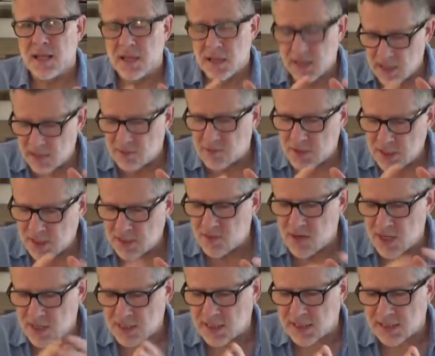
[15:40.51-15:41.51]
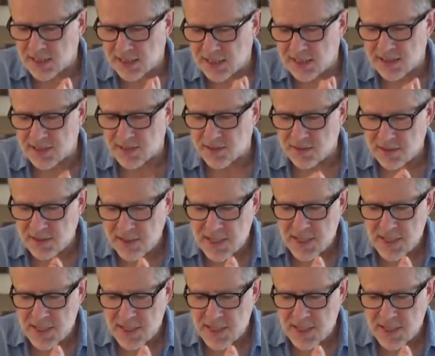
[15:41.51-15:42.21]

Et là, vous allez voir que c'est intéressant